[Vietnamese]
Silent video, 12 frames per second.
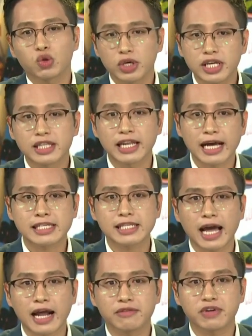Tuy nhiên thì
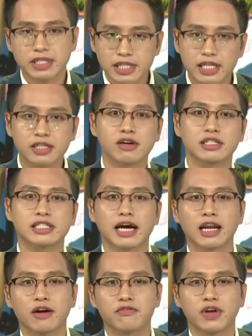NASA vẫn tin tưởng
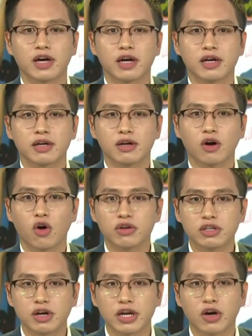rằng là việc
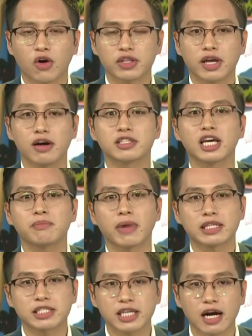con người có thể ở trên
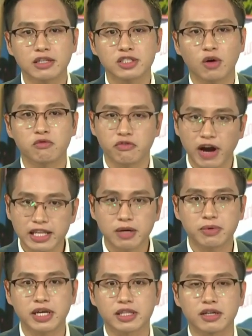mặt trăng trong vài
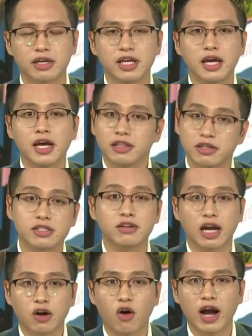thập kỷ tới thực
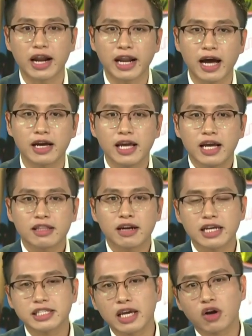sự là có khả năng,
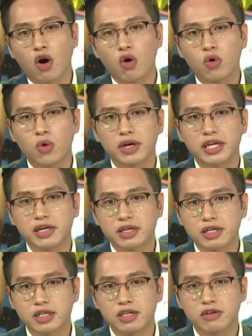tức là sẽ có khu à, định
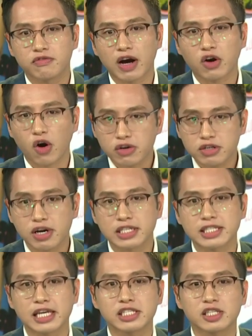cư và con
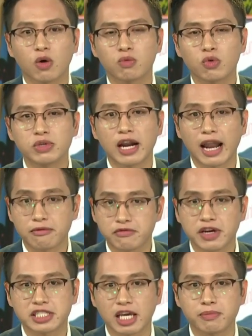người sẽ sống cũng như là làm
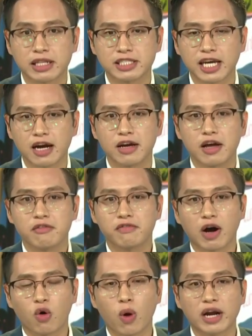việc trên mặt trăng
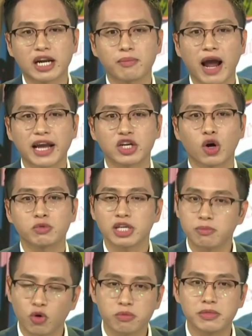vào khoảng năm
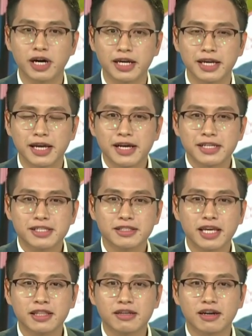2040.
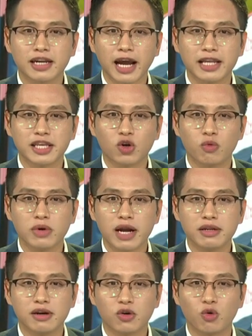Sự tin tưởng này thì cũng
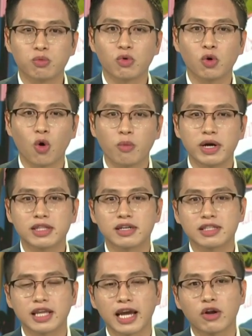đã được củng cố bởi
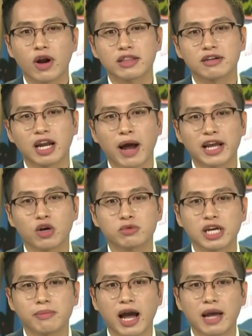thực tế đó là từ năm
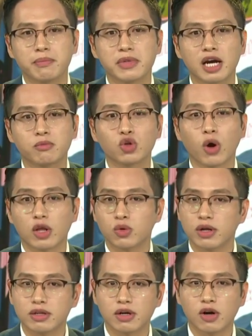2020 một thỏa
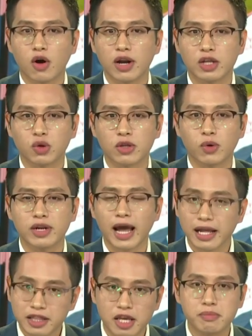thuận được gọi là thỏa thuận
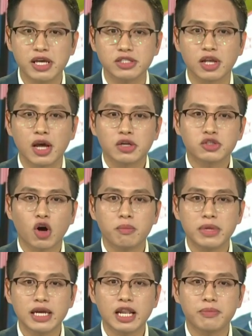Artemis do
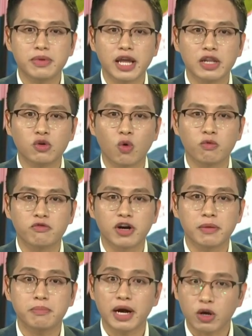Mỹ lập nên cùng
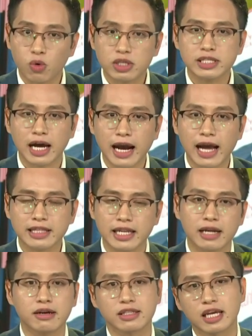với 7 quốc gia khác
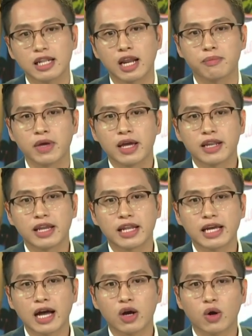thì đã được thiết lập
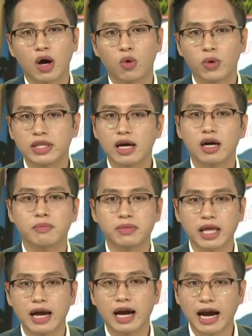nên các à, nguyên tắc
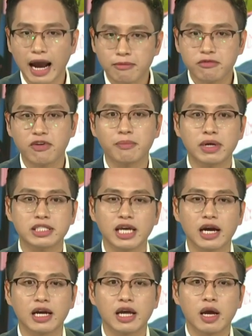hợp tác khám phá mặt
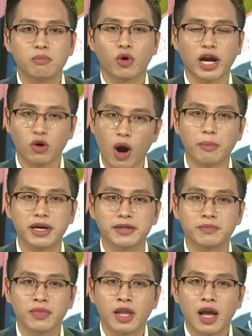trăng một cách hòa
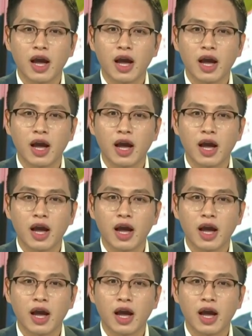bình.